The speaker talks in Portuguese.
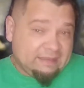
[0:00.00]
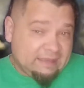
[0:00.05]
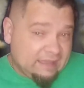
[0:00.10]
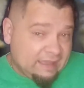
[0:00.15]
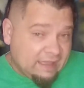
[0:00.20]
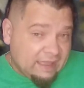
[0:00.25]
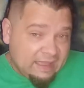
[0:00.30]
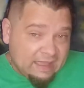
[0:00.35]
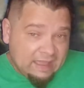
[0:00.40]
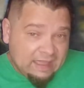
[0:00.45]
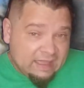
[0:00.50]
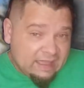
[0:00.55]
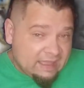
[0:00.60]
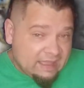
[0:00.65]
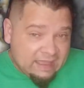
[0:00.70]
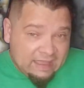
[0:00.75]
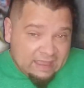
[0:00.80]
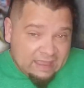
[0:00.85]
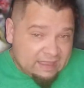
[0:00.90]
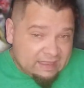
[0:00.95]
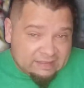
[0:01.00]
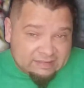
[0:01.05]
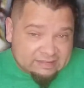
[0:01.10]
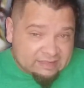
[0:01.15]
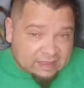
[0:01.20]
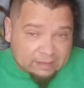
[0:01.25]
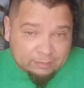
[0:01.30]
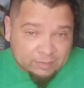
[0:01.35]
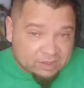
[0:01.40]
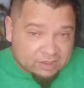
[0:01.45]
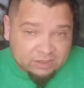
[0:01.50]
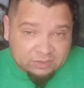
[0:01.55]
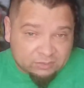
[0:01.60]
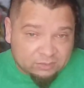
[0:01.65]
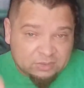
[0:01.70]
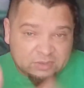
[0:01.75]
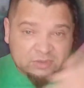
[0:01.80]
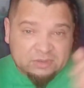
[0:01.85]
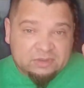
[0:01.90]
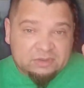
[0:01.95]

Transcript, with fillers: Eita, mano.